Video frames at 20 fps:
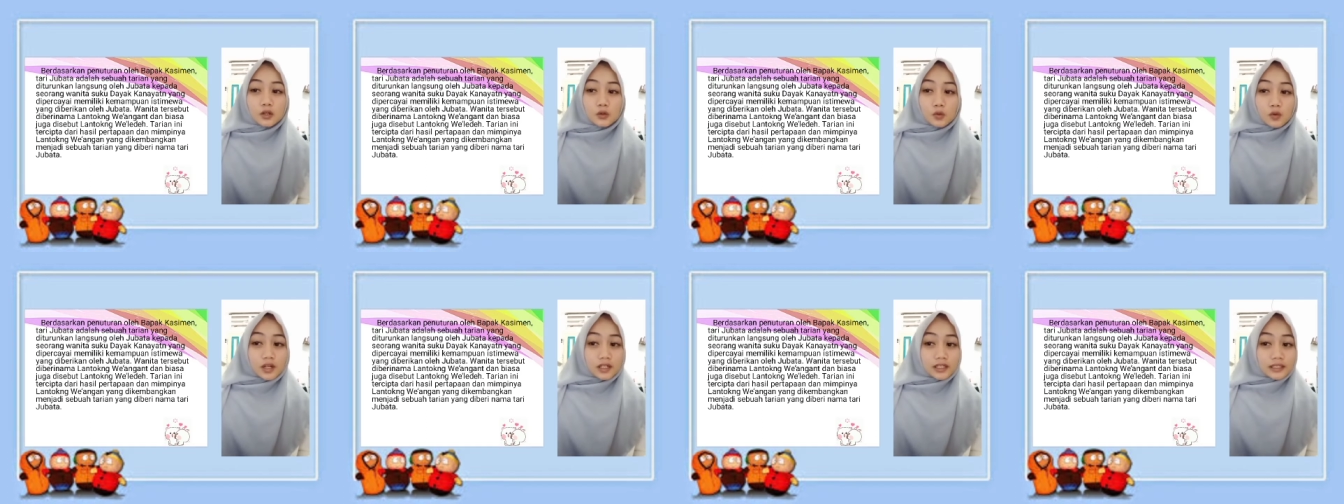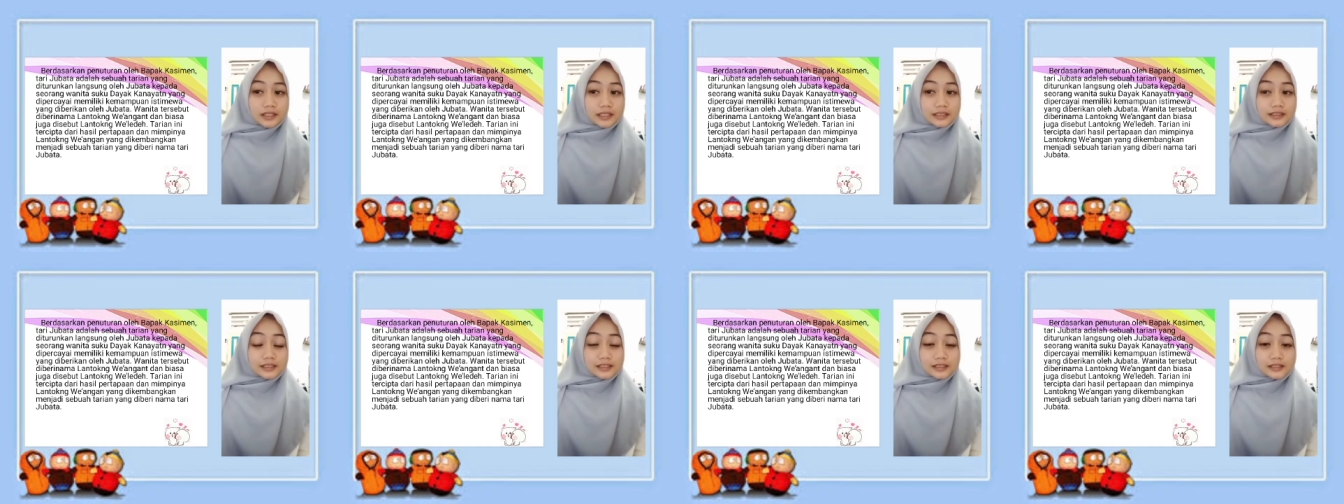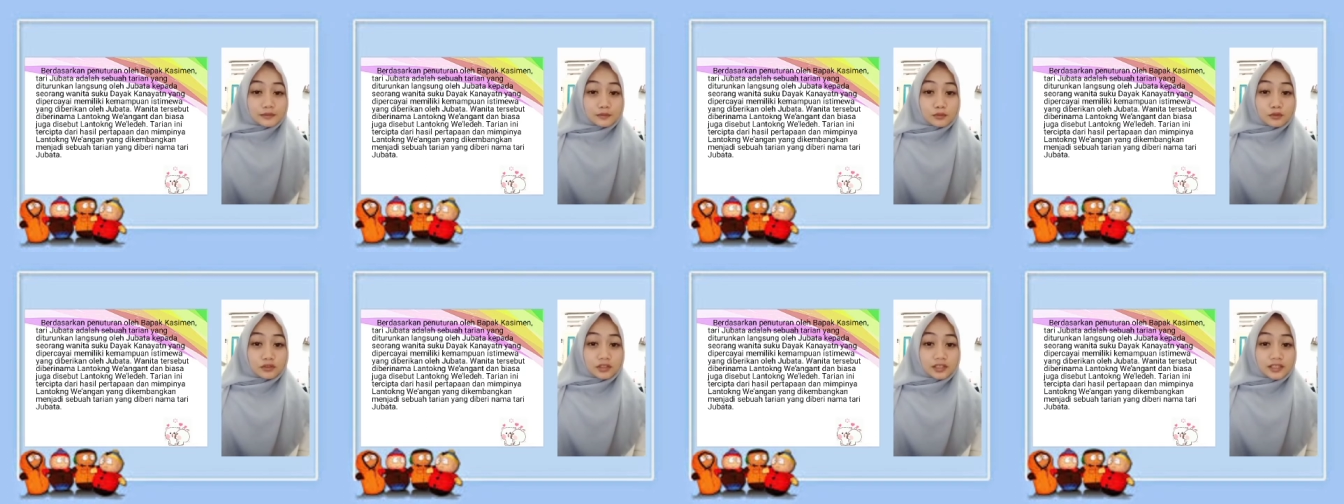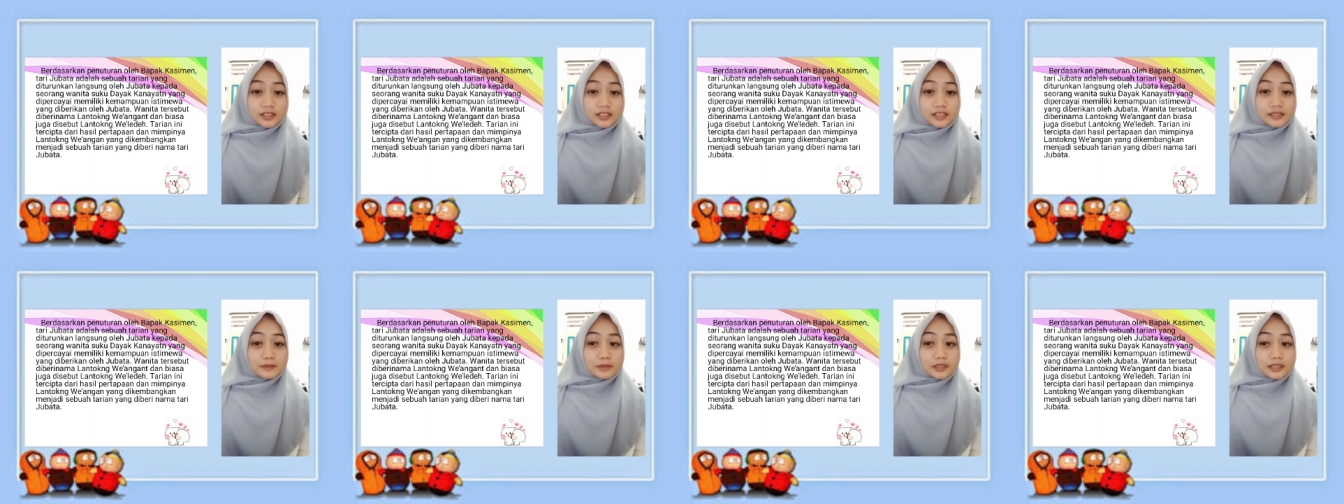Wanita tersebut
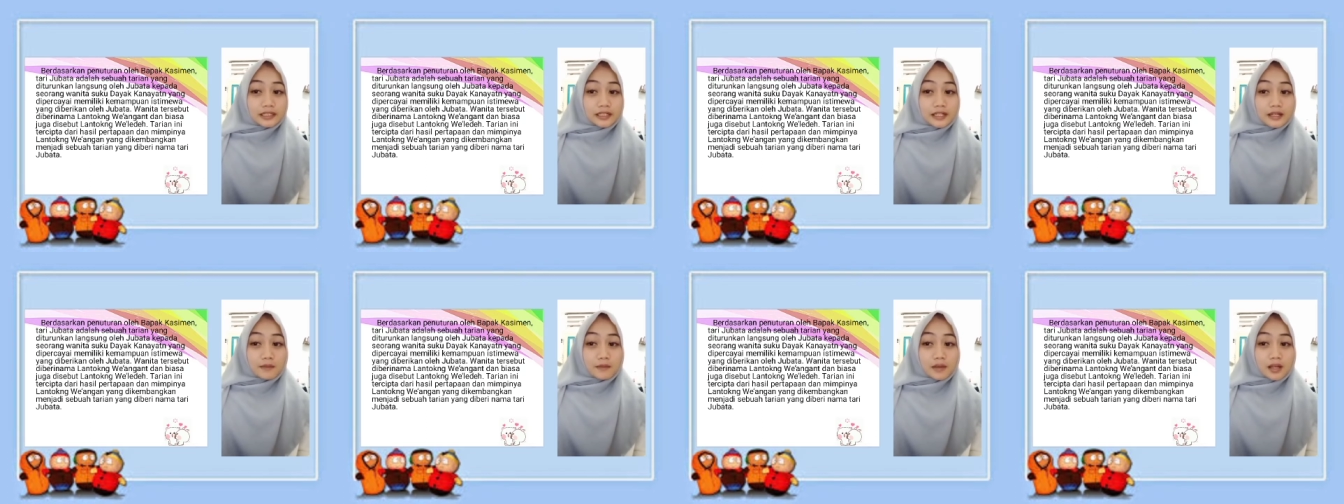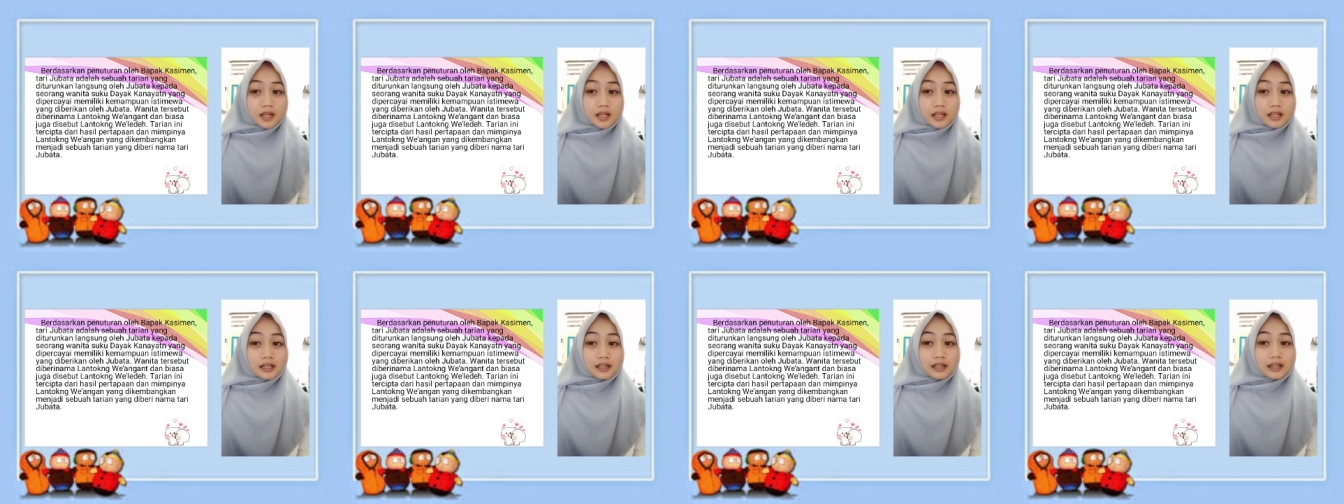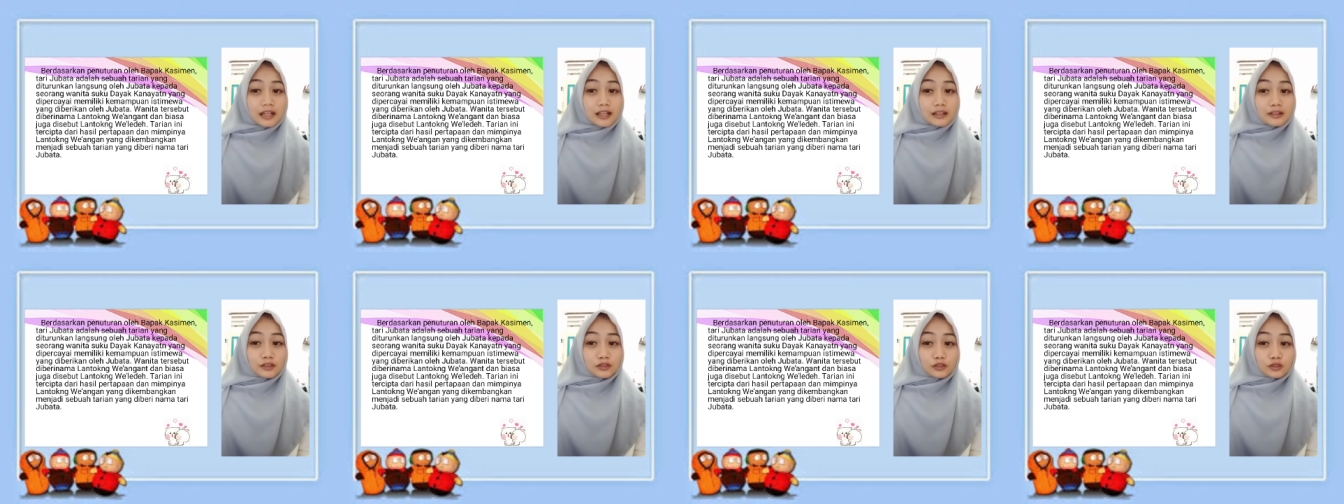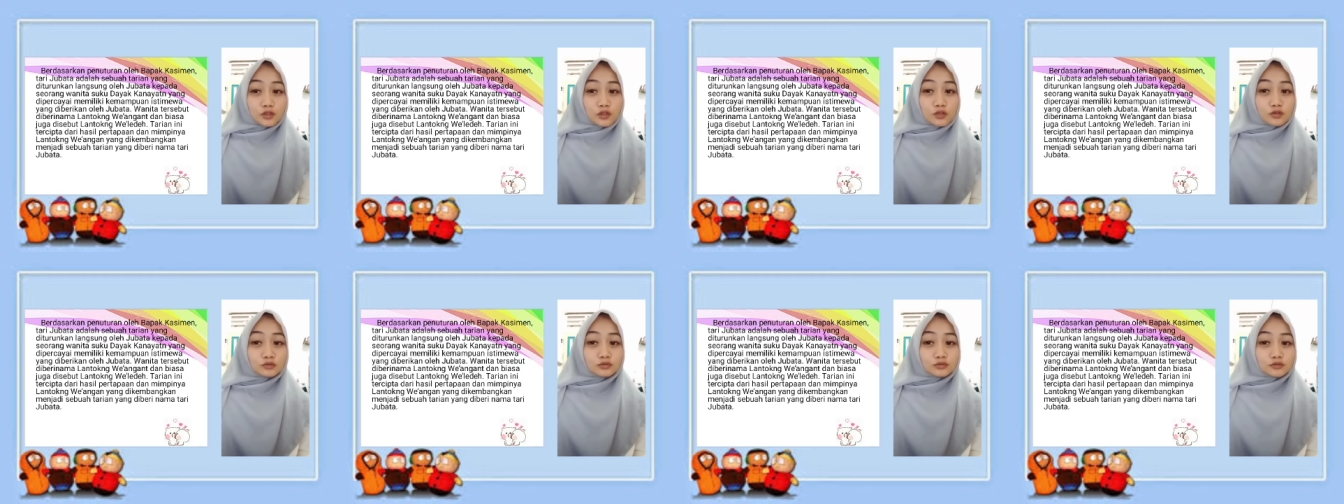diberi nama
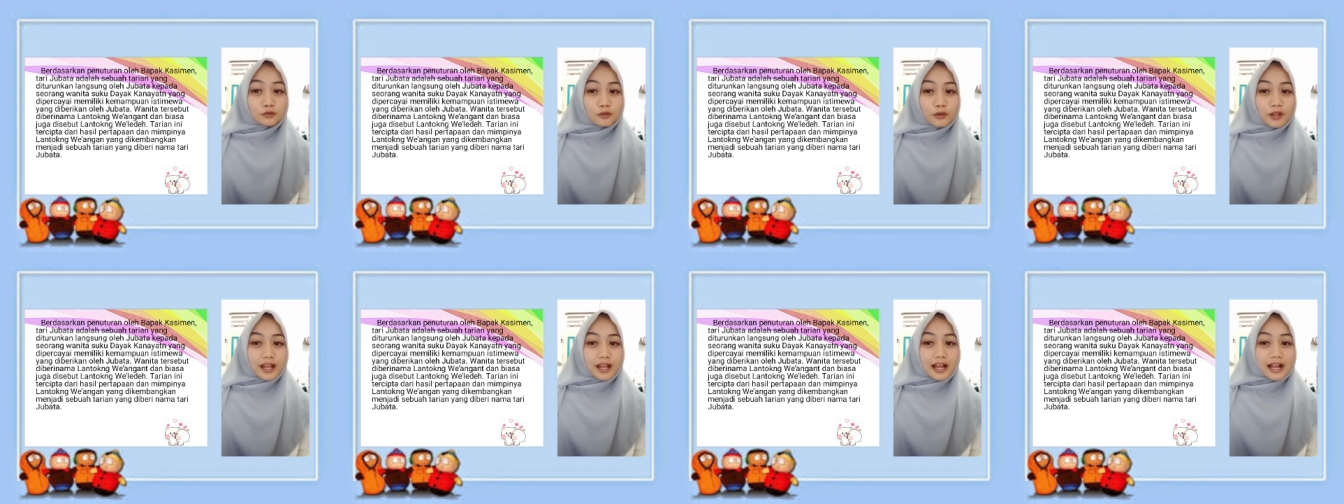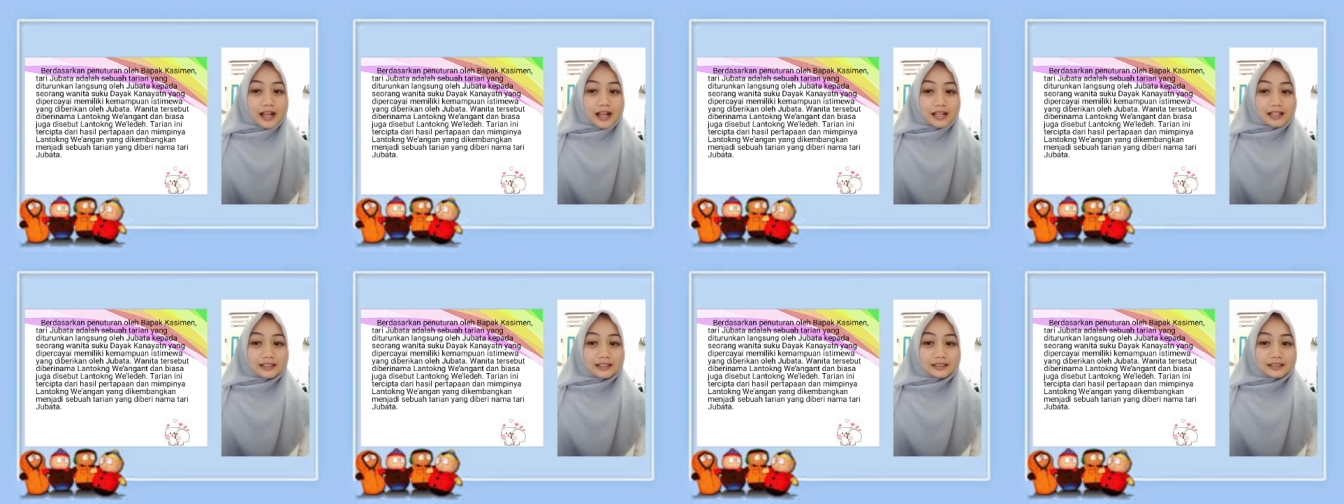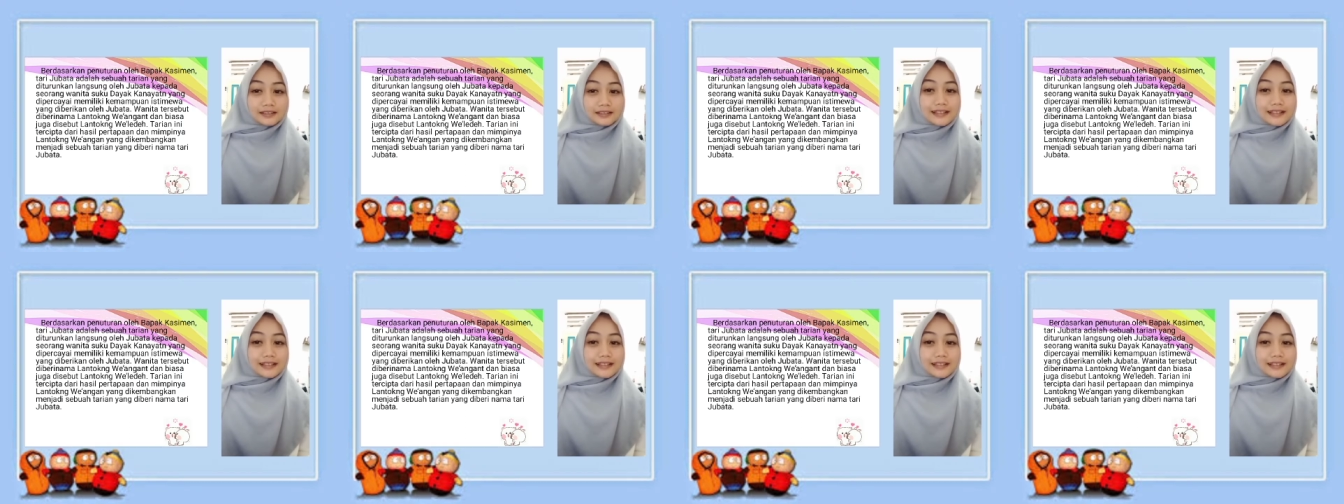Lantong Weangan